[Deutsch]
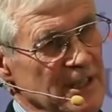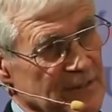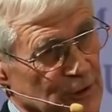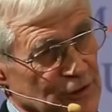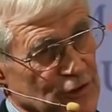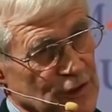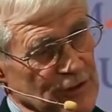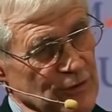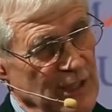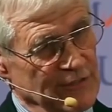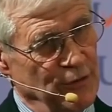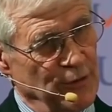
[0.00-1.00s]
Mal, ich möchte schon
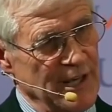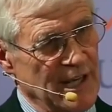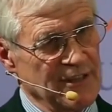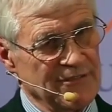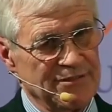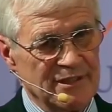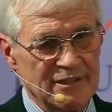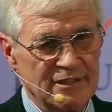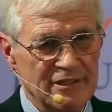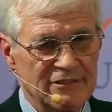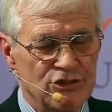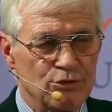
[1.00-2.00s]
sogar vorher anfangen,
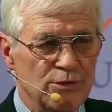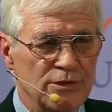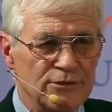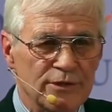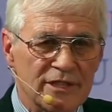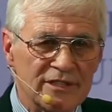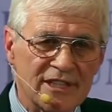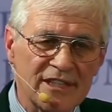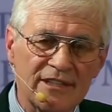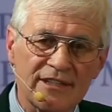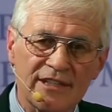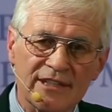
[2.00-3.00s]
denn die Schulen oder die
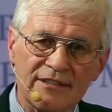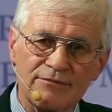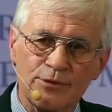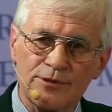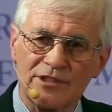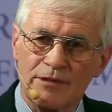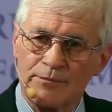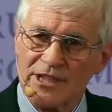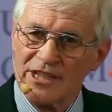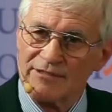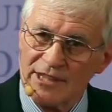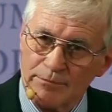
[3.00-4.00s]
Kindergärten wurden ja
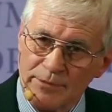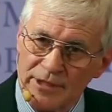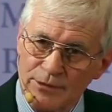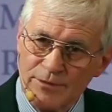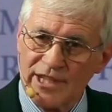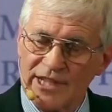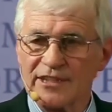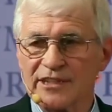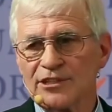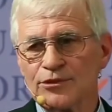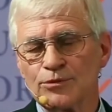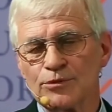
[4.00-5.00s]
mittlerweile
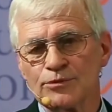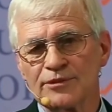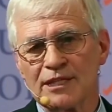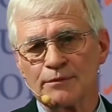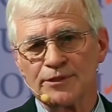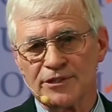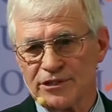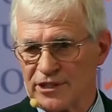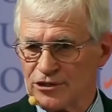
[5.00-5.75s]
Bildungseinrichtungen und damit